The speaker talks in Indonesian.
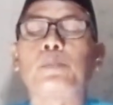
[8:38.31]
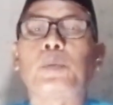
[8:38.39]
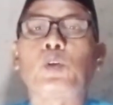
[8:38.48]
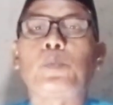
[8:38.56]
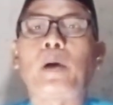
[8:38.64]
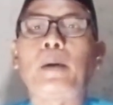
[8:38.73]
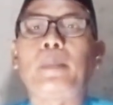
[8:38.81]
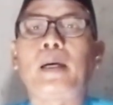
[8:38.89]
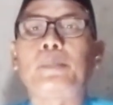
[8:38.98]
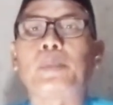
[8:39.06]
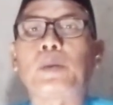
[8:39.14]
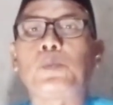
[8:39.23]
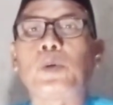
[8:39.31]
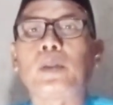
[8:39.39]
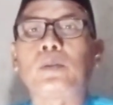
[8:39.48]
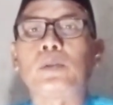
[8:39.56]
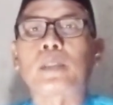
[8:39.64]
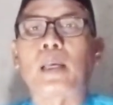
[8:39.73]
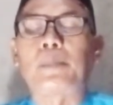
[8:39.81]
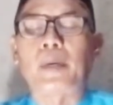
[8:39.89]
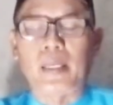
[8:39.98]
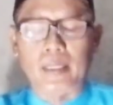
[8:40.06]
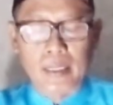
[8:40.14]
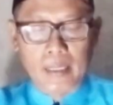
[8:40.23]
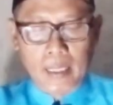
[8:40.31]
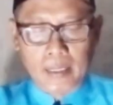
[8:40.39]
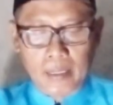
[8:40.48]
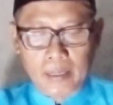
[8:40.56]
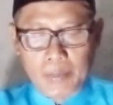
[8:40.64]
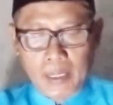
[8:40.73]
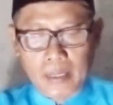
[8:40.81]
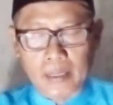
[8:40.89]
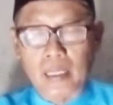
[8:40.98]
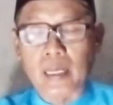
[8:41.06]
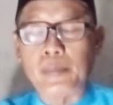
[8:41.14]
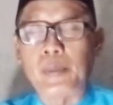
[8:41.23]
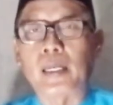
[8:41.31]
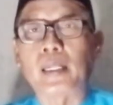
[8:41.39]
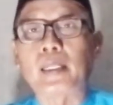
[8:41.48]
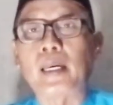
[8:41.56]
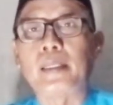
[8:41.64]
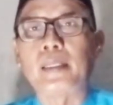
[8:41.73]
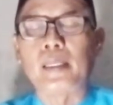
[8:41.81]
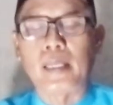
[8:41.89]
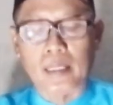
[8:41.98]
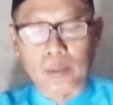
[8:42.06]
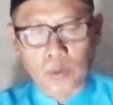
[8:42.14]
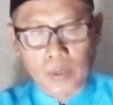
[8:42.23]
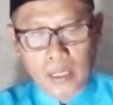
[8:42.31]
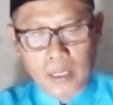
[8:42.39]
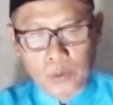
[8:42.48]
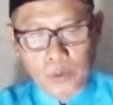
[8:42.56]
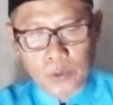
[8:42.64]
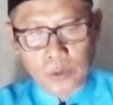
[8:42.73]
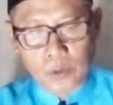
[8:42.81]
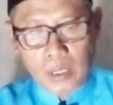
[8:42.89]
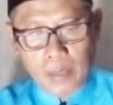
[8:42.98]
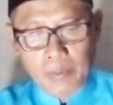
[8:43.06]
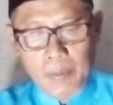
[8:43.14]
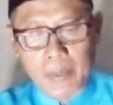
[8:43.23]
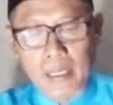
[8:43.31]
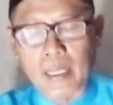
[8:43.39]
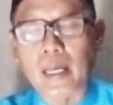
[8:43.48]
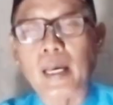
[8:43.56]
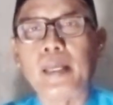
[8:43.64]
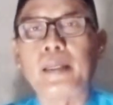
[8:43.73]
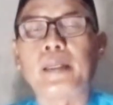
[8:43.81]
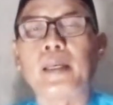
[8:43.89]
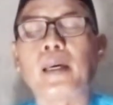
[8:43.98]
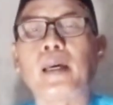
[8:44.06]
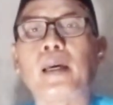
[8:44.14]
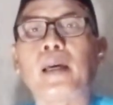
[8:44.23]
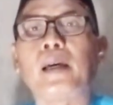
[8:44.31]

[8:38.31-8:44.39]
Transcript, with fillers: perumpamaan perempuan itu sama dengan diibaratkan dengan tulang rusuk apabila anda